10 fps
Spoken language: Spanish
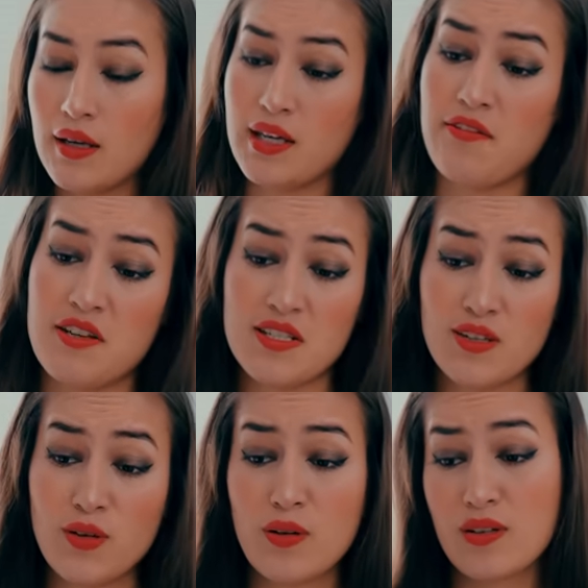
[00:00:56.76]

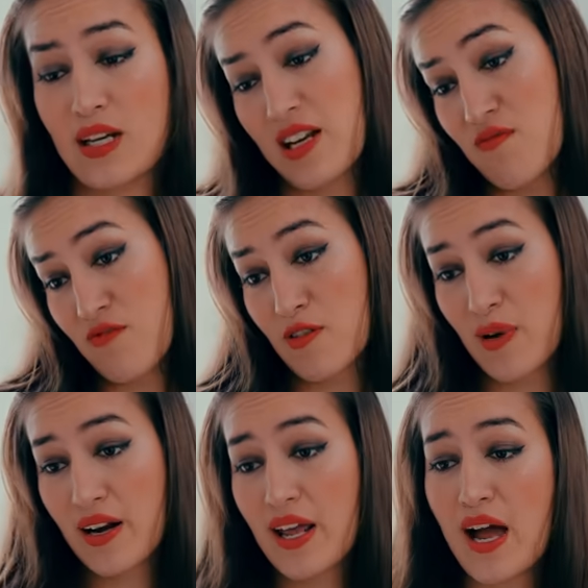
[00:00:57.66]
Jefecito, quería
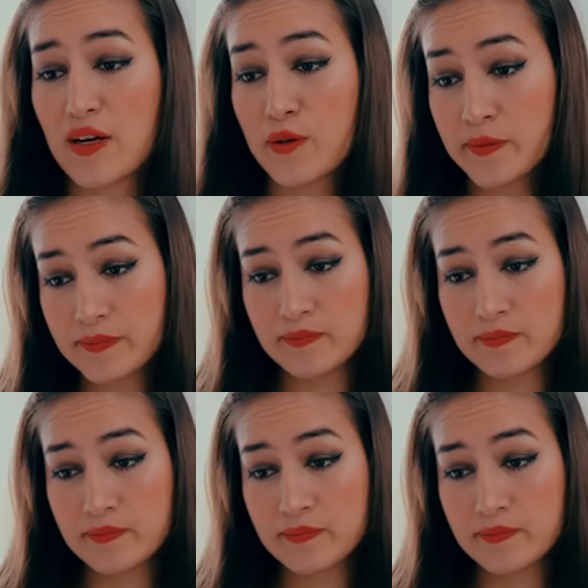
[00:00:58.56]
informarle algo.